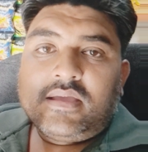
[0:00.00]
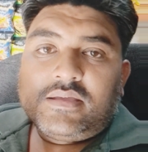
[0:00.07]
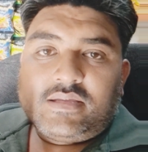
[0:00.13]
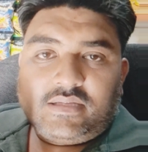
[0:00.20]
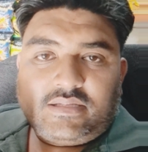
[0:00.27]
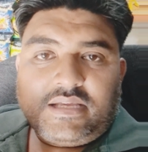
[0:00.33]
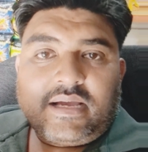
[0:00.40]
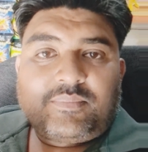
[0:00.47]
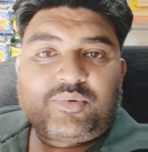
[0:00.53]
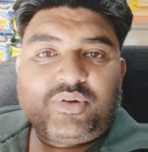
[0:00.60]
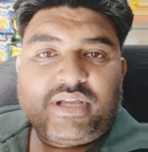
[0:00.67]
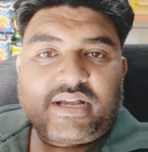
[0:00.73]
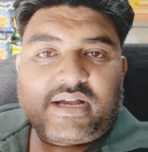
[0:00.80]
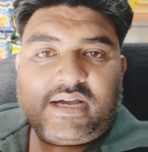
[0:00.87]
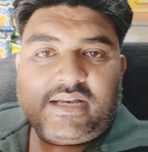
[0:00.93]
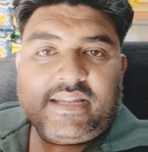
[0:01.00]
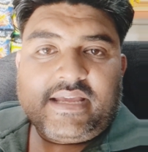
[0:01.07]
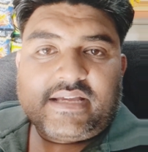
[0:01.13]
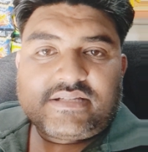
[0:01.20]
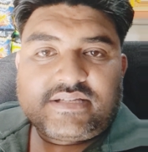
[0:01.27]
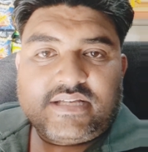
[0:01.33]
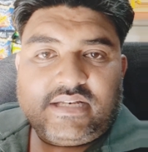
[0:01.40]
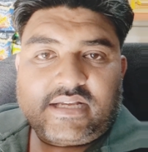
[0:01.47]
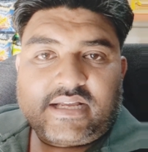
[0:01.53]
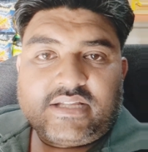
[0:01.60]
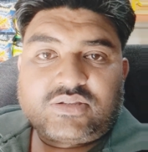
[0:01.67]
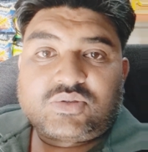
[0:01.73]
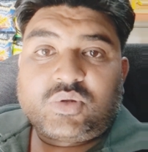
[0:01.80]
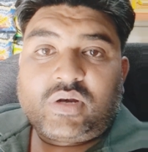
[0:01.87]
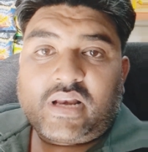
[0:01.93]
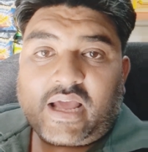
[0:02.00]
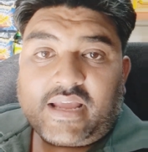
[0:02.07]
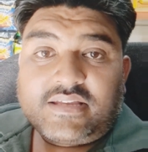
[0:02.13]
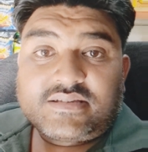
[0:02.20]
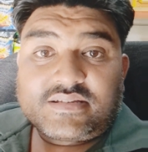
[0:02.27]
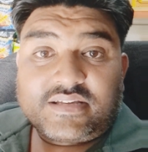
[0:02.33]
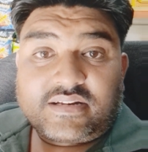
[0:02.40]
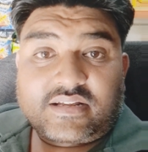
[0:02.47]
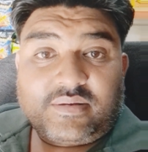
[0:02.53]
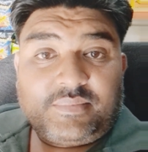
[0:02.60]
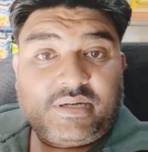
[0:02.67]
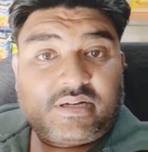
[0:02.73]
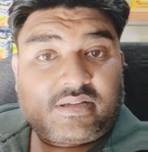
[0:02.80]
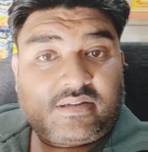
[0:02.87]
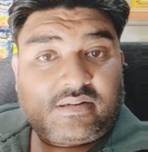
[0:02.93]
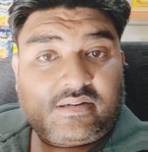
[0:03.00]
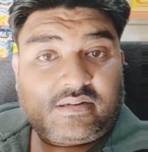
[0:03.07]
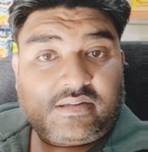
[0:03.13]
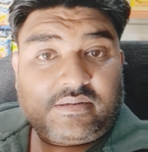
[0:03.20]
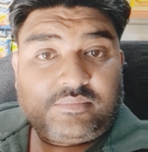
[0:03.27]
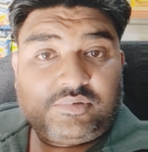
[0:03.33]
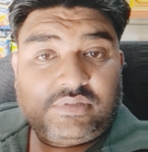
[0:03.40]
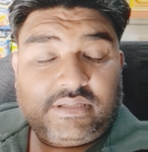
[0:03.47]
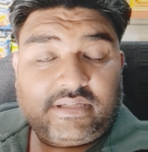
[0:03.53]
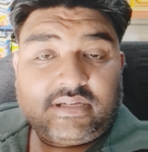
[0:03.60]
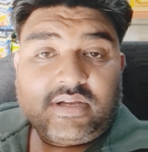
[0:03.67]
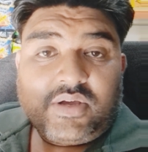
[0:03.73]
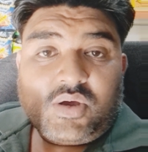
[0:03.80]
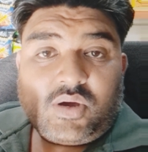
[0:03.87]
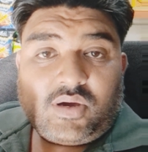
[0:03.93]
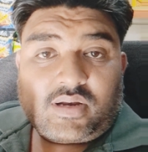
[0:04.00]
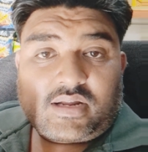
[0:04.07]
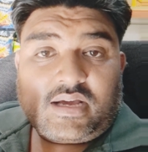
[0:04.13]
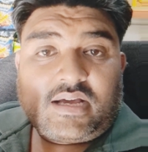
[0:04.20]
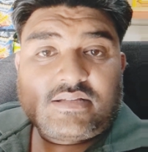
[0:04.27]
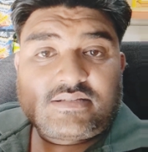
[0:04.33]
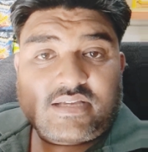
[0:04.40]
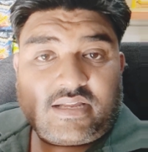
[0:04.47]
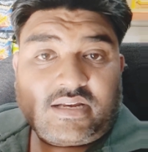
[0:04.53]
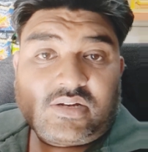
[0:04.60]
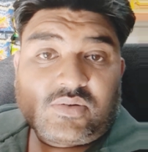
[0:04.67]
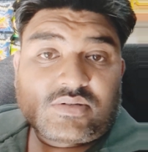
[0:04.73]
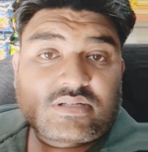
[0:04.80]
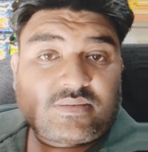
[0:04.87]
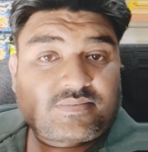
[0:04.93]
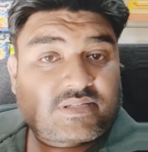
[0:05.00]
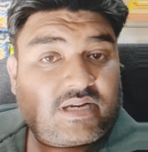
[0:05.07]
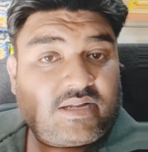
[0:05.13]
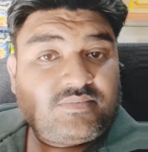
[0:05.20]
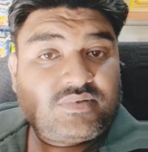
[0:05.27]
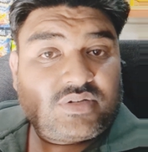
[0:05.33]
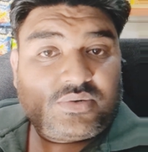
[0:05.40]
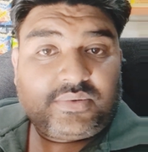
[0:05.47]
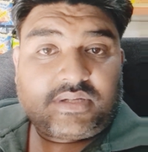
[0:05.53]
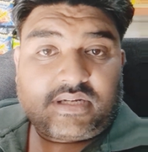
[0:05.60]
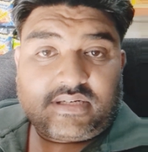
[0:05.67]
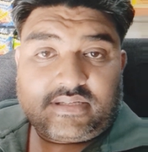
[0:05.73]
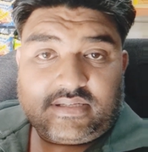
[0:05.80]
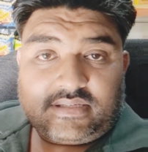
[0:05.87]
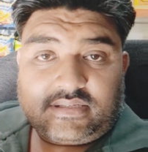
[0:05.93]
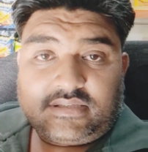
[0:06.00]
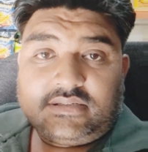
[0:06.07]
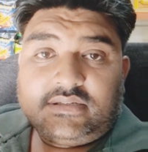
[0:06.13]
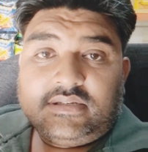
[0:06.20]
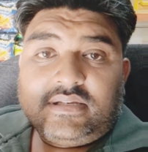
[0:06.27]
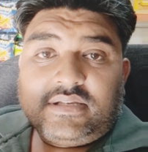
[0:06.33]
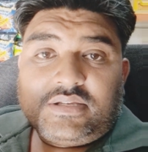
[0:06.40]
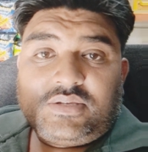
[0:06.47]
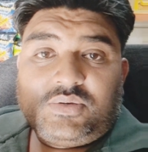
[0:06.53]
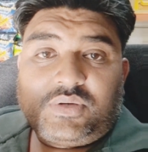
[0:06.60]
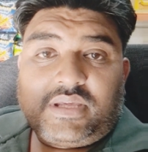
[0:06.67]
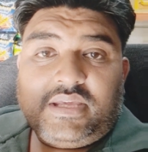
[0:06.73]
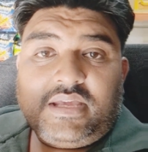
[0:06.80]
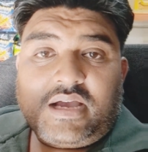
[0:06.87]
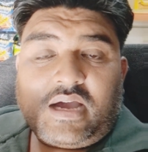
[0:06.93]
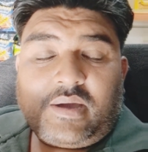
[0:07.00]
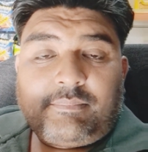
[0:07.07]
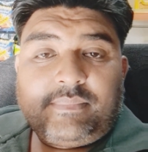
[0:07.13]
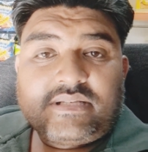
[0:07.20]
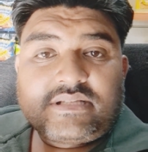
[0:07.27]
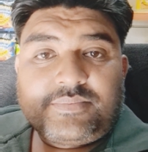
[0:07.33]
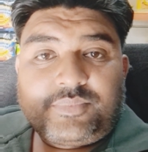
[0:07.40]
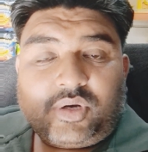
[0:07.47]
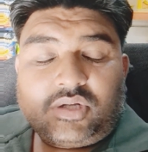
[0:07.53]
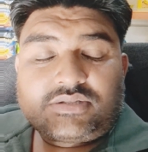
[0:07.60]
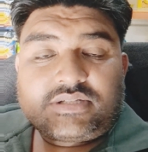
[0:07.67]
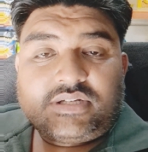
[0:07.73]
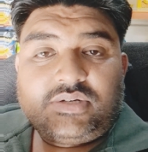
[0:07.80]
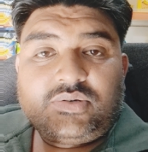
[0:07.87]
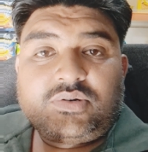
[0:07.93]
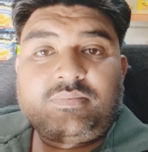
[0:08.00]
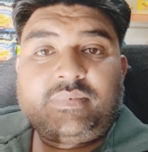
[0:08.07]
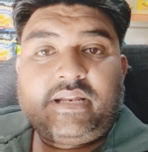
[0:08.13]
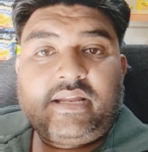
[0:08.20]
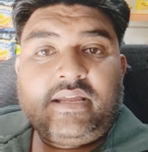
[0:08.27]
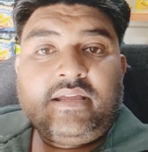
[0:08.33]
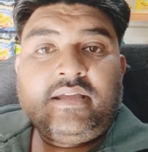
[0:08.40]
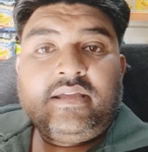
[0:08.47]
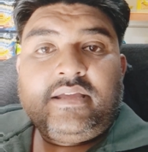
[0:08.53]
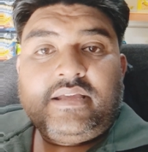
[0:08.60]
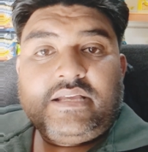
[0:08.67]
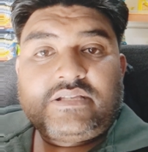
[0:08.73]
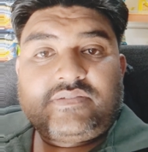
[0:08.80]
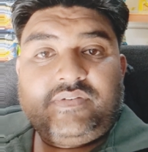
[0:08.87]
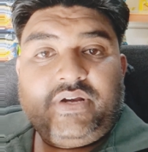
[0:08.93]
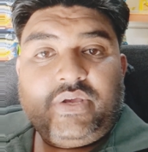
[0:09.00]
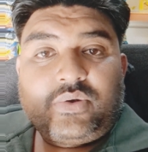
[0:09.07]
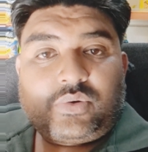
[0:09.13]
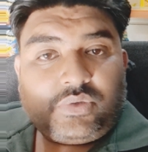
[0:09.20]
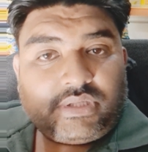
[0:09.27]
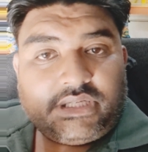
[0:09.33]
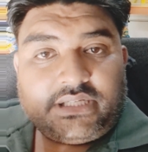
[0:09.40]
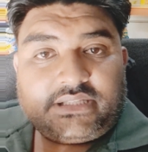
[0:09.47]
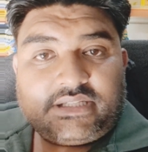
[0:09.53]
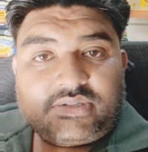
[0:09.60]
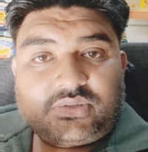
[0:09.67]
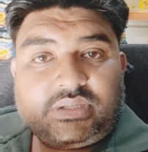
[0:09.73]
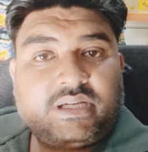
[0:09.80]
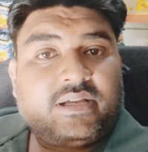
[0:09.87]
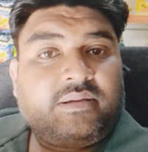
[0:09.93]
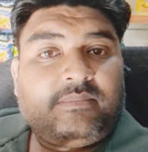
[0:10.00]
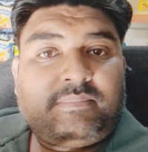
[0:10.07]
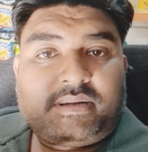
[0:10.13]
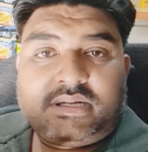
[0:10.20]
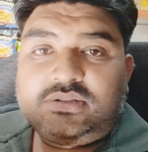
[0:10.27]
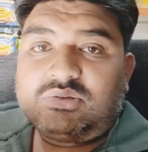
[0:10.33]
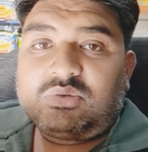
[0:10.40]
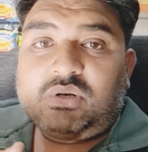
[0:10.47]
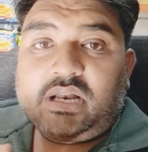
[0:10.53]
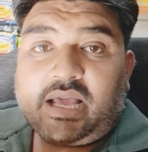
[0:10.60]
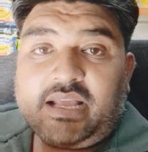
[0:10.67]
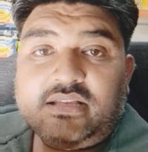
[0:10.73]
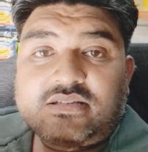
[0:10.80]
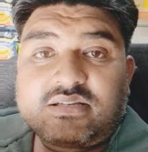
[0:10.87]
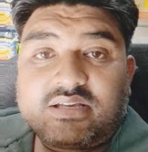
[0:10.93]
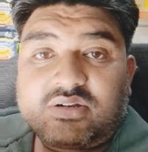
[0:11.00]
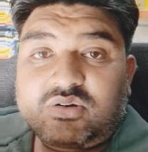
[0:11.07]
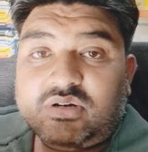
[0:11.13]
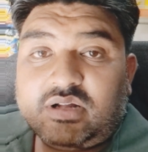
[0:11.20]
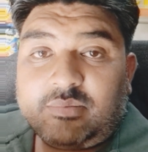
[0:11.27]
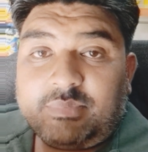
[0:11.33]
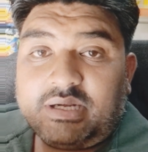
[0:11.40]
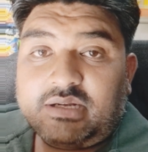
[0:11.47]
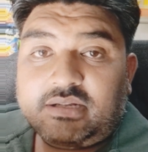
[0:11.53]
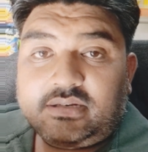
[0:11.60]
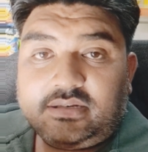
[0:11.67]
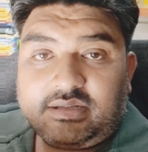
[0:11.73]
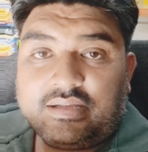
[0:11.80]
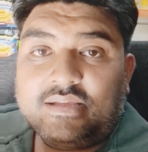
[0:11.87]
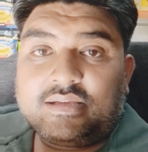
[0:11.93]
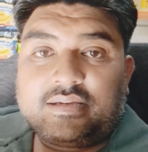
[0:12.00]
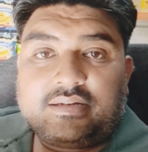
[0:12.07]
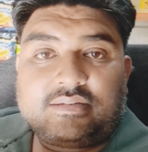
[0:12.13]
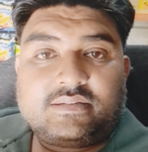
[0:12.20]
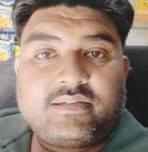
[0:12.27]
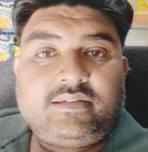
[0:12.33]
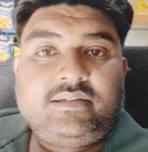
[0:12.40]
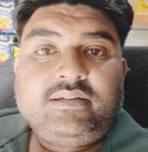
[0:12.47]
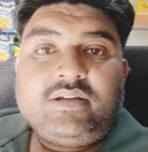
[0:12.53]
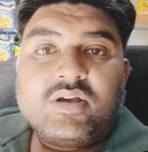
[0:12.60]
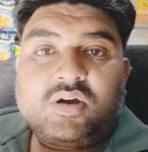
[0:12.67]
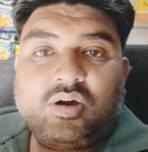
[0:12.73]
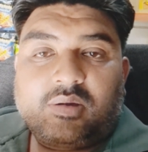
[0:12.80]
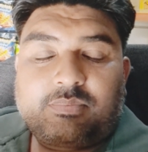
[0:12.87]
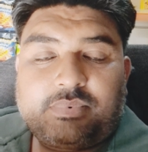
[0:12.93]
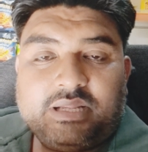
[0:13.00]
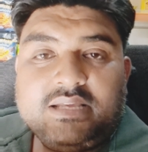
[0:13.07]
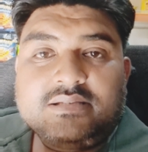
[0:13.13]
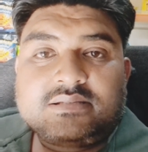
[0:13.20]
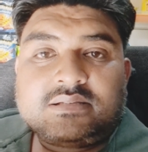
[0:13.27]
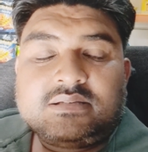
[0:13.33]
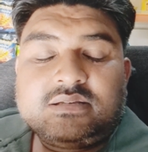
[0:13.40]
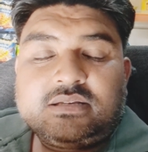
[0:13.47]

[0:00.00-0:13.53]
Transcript: यदि आपको ये कहानी अच्छी लगे तो लाइक शेयर कमेंट करना ना भूलें और हाँ चैनल को सब्सक्राइब ज़रूर कर देना क्योंकि आप में से बहुत से लोग मेरी इस वीडियो को देखते तो हैं परंतु लाइक शेयर और कमेंट नहीं करते और प्लीज़